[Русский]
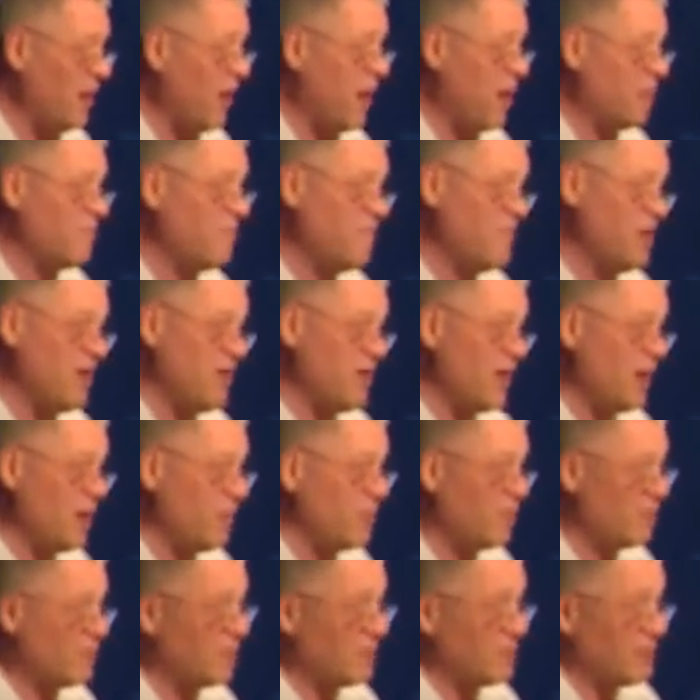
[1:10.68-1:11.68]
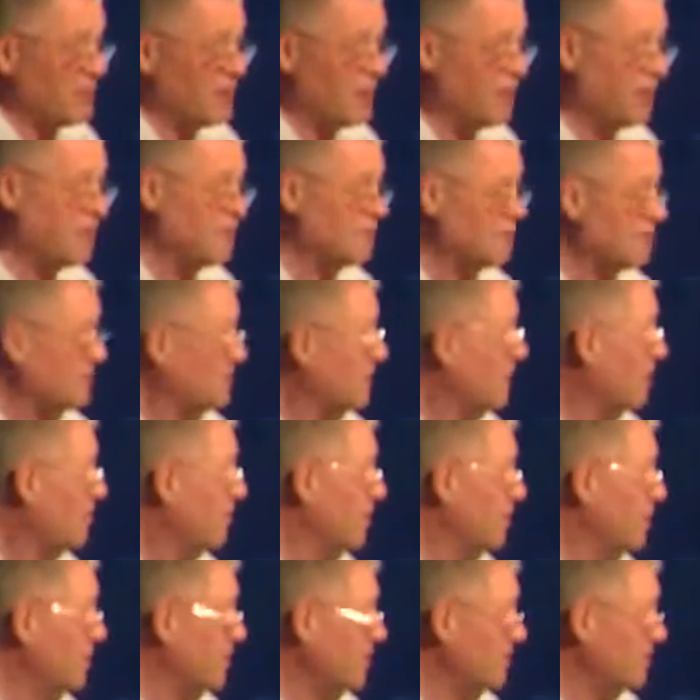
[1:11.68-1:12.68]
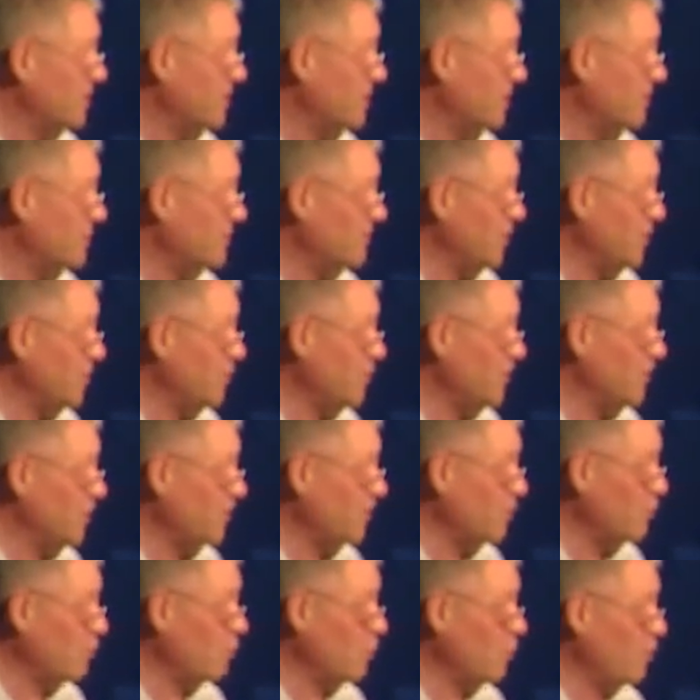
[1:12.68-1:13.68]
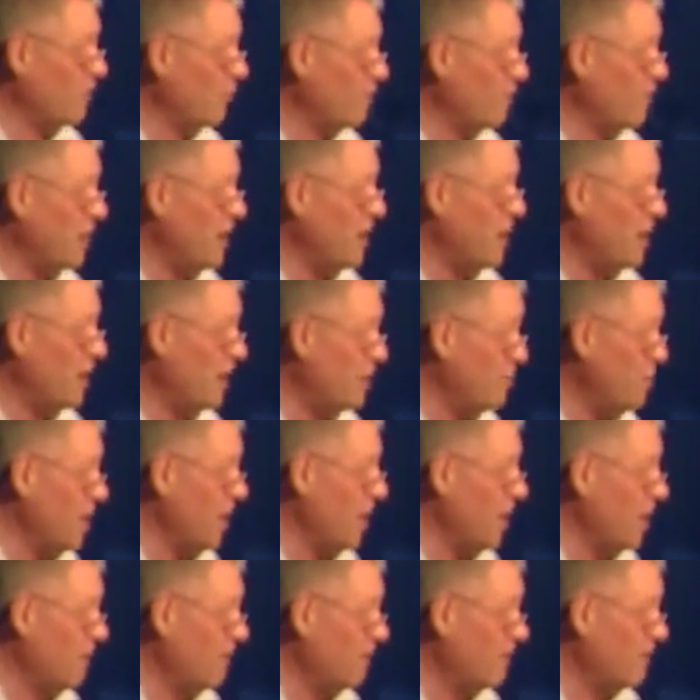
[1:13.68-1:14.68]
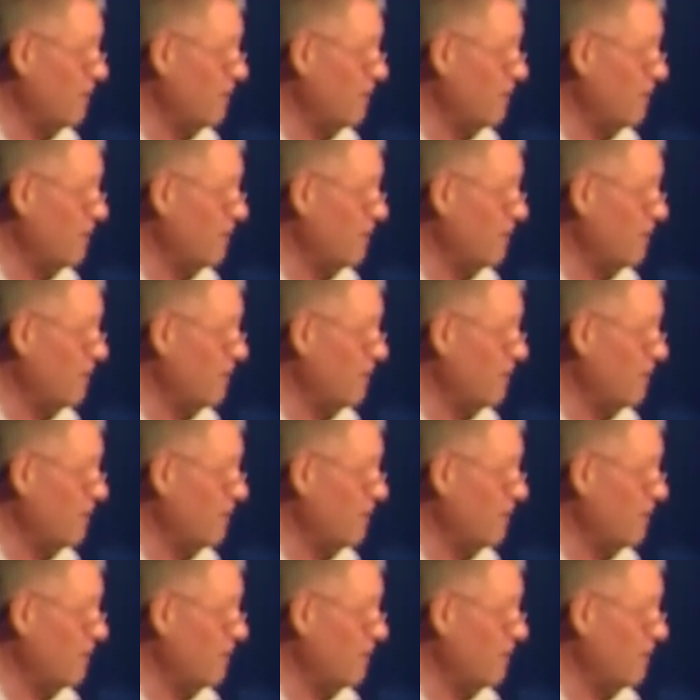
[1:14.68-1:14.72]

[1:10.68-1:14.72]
обменяют на советского разведчика Рудольфа Абеля.